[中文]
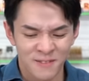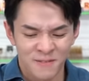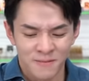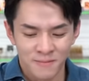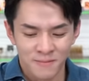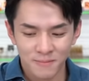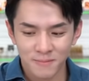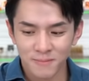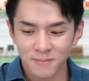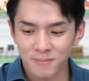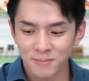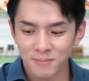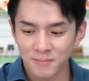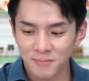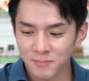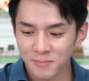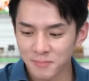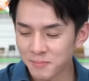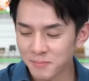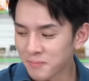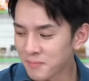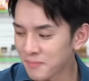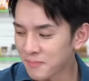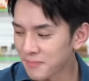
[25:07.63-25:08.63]
用来
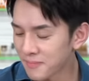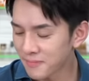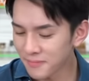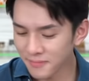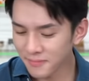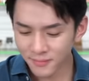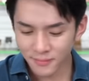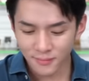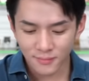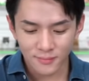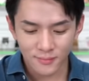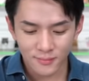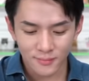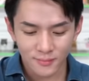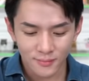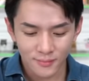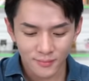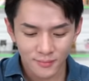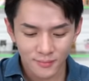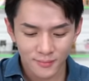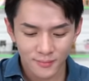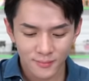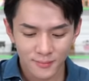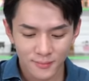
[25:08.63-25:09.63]
就是……
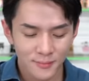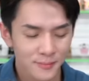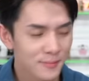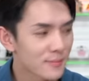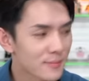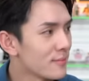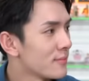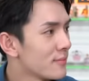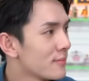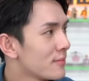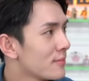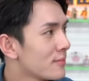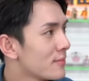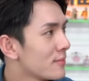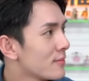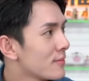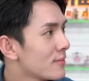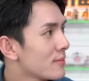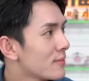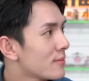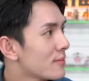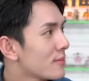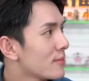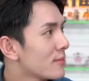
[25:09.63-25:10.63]

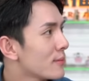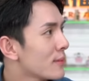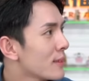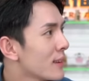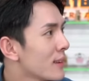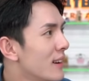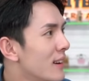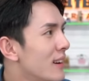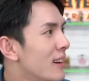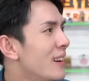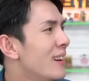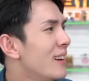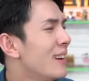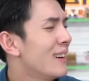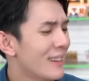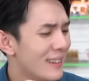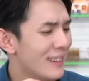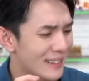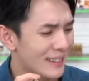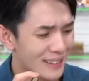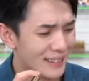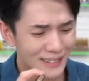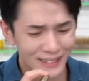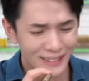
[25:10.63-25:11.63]
啊，
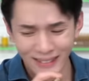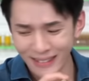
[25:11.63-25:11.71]
真